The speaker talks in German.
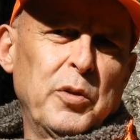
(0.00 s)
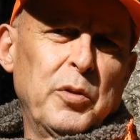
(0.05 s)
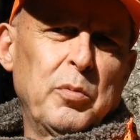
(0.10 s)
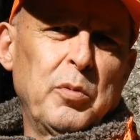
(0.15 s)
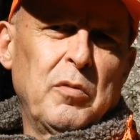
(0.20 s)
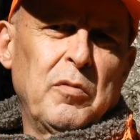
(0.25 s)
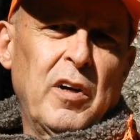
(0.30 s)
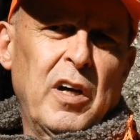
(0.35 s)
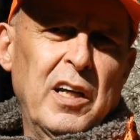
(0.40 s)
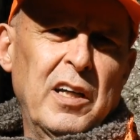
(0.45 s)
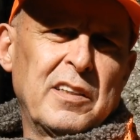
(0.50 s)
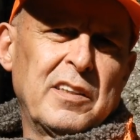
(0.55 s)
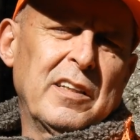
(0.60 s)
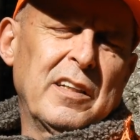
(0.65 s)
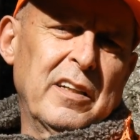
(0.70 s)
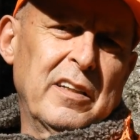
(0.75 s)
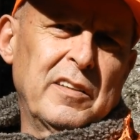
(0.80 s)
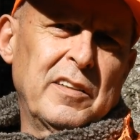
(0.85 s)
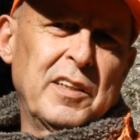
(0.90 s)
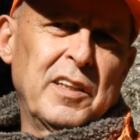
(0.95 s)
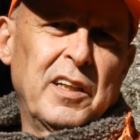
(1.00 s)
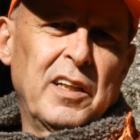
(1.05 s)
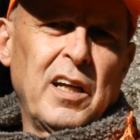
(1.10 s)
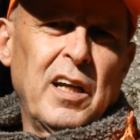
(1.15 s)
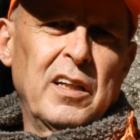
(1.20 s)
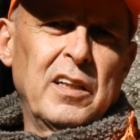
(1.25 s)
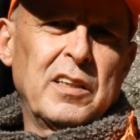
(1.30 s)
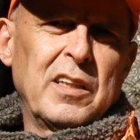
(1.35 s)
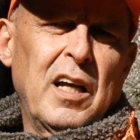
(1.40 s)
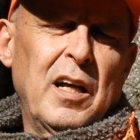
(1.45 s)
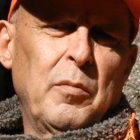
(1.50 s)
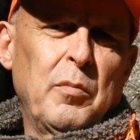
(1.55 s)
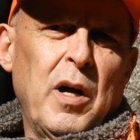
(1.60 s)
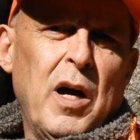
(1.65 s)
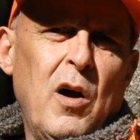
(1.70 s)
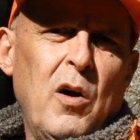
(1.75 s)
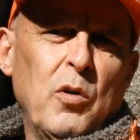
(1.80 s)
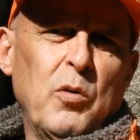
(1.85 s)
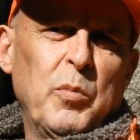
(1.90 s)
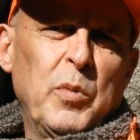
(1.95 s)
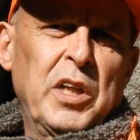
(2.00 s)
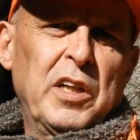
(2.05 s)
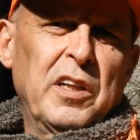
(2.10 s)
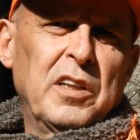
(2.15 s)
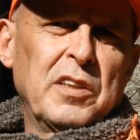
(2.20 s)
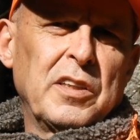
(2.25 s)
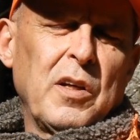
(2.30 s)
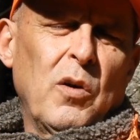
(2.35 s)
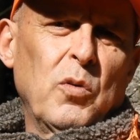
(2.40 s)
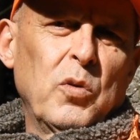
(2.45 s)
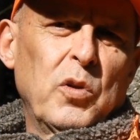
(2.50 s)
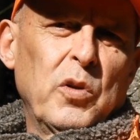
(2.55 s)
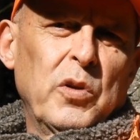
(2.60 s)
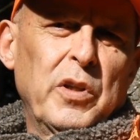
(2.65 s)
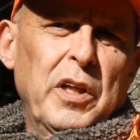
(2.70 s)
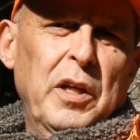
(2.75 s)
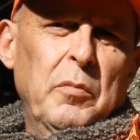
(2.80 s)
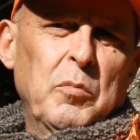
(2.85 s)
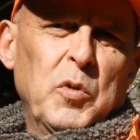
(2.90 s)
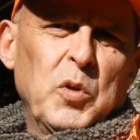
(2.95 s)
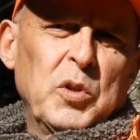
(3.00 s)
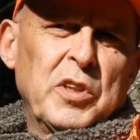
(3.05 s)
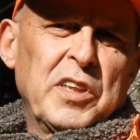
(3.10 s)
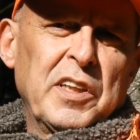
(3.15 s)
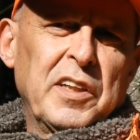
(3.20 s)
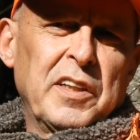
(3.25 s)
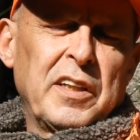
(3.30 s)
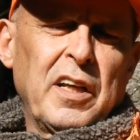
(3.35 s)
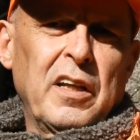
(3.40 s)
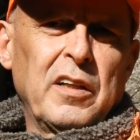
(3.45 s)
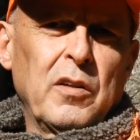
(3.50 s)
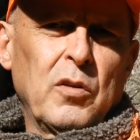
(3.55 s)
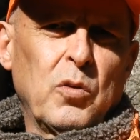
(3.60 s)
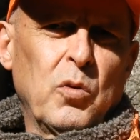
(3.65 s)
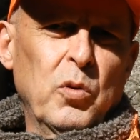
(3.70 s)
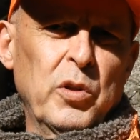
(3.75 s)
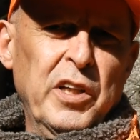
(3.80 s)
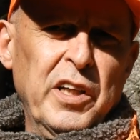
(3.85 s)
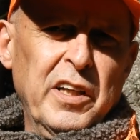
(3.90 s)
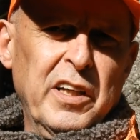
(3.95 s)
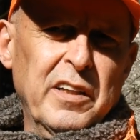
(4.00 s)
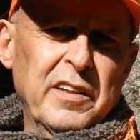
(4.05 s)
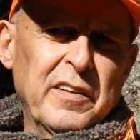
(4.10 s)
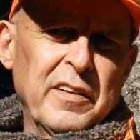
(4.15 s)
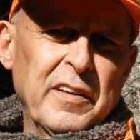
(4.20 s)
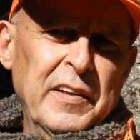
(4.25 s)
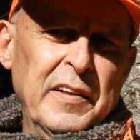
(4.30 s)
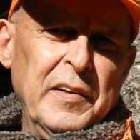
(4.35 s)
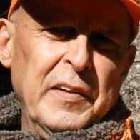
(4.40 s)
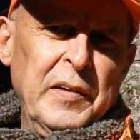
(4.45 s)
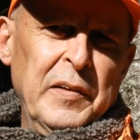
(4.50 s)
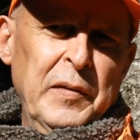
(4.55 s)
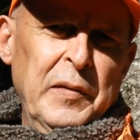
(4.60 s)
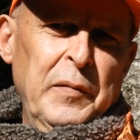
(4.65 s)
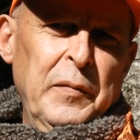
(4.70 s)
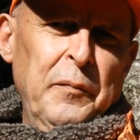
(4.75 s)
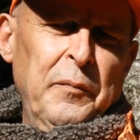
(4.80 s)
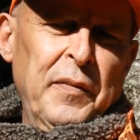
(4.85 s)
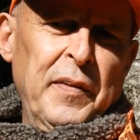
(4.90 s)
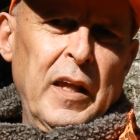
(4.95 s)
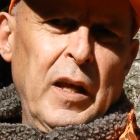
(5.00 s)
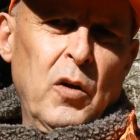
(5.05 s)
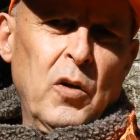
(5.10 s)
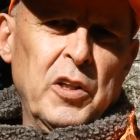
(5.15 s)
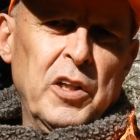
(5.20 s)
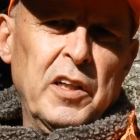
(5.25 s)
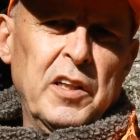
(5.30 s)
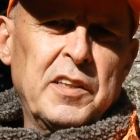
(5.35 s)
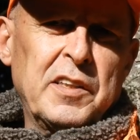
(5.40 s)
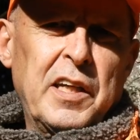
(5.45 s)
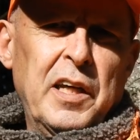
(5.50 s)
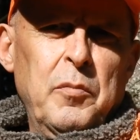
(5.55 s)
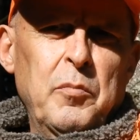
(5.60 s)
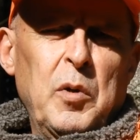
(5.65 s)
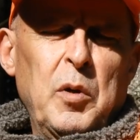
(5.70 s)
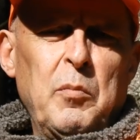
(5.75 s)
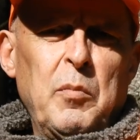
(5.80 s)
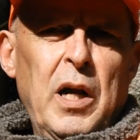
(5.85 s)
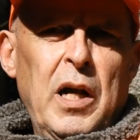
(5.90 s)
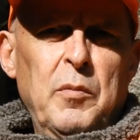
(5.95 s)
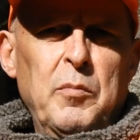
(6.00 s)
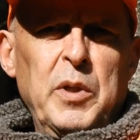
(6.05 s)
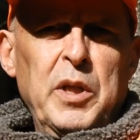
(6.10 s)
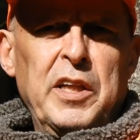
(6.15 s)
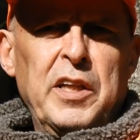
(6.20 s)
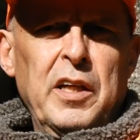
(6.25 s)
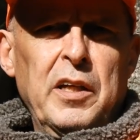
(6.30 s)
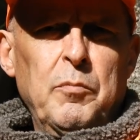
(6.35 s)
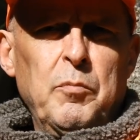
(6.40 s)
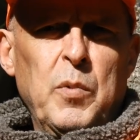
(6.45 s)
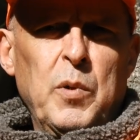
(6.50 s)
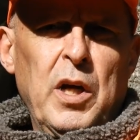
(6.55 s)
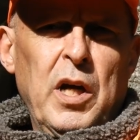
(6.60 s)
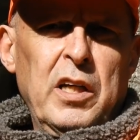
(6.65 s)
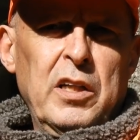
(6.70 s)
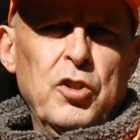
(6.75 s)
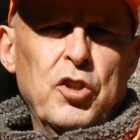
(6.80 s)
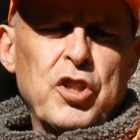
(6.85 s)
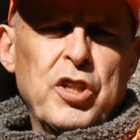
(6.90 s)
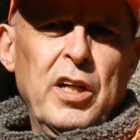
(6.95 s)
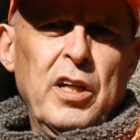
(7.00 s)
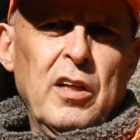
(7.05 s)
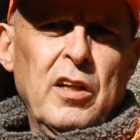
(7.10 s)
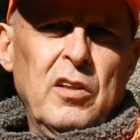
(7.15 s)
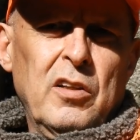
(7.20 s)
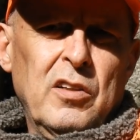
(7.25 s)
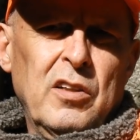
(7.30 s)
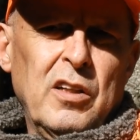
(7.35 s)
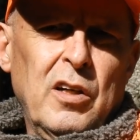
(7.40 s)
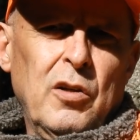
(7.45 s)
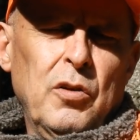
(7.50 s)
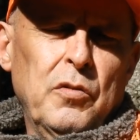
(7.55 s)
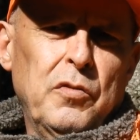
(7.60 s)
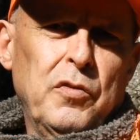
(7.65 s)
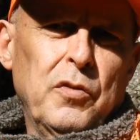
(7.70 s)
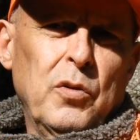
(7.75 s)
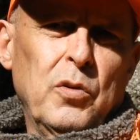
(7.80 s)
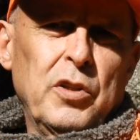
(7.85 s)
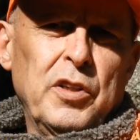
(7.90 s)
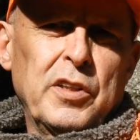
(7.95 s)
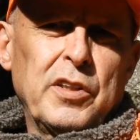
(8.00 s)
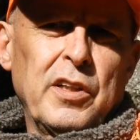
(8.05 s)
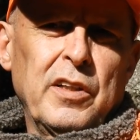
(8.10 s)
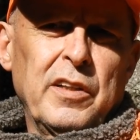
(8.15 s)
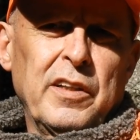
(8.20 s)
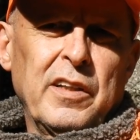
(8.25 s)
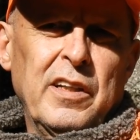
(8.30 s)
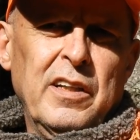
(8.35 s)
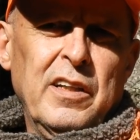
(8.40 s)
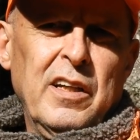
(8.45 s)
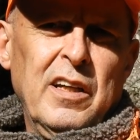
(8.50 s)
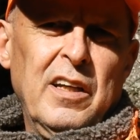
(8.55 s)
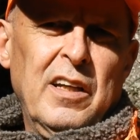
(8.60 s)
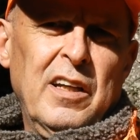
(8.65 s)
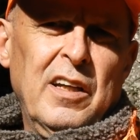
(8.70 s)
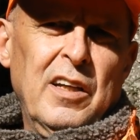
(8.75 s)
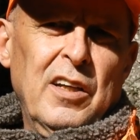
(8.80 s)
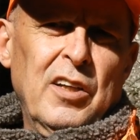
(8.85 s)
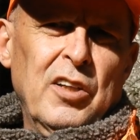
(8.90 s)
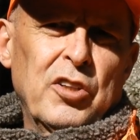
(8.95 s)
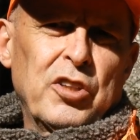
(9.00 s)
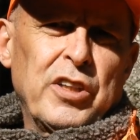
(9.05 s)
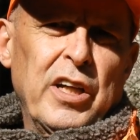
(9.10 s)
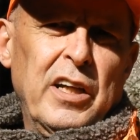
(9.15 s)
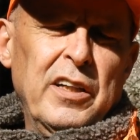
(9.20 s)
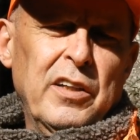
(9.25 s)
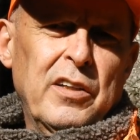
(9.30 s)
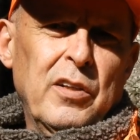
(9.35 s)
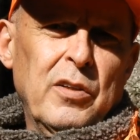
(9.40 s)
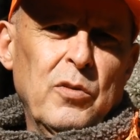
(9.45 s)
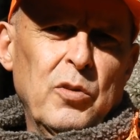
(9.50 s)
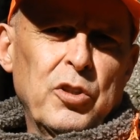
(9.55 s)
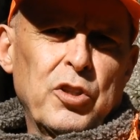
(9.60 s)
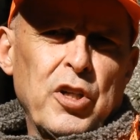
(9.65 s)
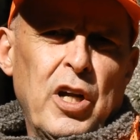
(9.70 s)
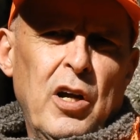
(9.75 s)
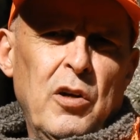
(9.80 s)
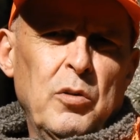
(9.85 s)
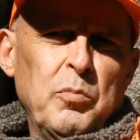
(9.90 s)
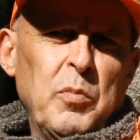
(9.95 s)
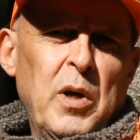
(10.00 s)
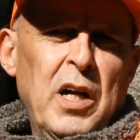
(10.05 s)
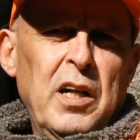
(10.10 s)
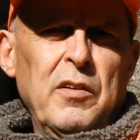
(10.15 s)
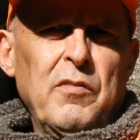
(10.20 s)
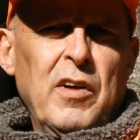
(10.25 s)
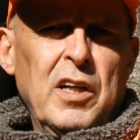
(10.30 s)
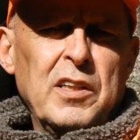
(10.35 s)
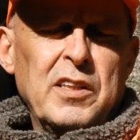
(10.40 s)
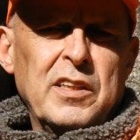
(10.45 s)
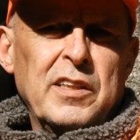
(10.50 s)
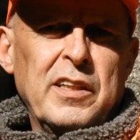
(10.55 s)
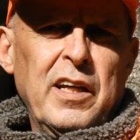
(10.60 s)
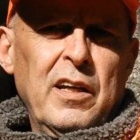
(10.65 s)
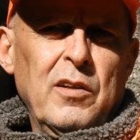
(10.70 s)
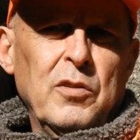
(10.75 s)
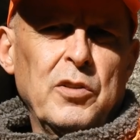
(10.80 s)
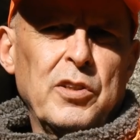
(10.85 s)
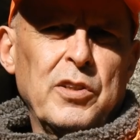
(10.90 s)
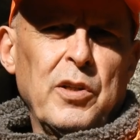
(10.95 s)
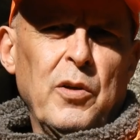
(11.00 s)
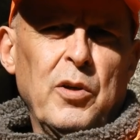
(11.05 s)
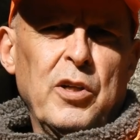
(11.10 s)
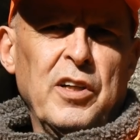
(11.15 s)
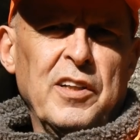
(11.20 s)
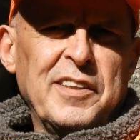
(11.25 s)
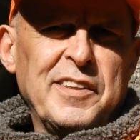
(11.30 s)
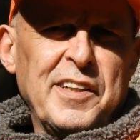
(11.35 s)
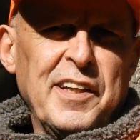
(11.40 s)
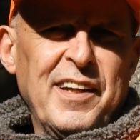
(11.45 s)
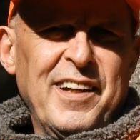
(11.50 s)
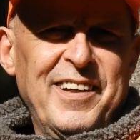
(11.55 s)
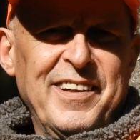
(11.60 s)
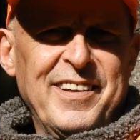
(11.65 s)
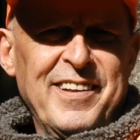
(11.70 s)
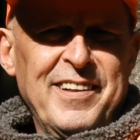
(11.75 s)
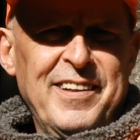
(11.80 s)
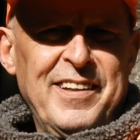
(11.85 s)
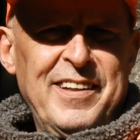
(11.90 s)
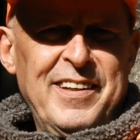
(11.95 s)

drüber weiß, dann sicherheitshalber auch mit ins Auto nehmen und sich dann erkundigen. Ja, und jetzt gehen wir mal mit dem Ansteller auf unseren Stand und schauen mal, was der uns noch erzählt.